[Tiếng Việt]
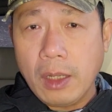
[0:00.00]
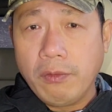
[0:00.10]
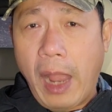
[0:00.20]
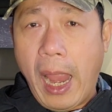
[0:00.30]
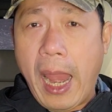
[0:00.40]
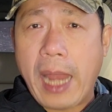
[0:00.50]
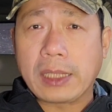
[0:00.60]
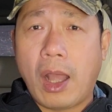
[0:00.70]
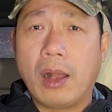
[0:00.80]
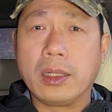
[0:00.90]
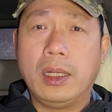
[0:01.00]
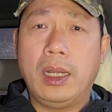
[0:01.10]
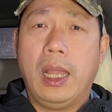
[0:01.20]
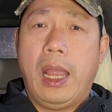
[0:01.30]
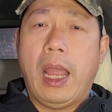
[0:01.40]
và an toàn
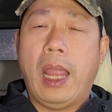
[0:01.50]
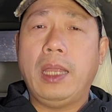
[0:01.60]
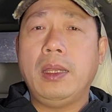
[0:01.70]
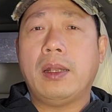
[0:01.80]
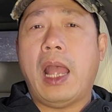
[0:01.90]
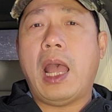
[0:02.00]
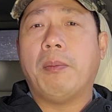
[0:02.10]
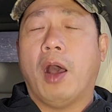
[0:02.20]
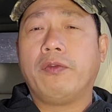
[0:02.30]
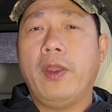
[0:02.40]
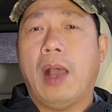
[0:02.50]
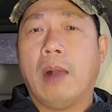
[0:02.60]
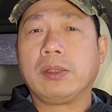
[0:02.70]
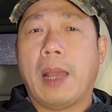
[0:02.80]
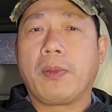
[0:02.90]
nữa hãy ra bỏ phiếu
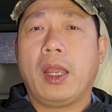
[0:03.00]
ông trump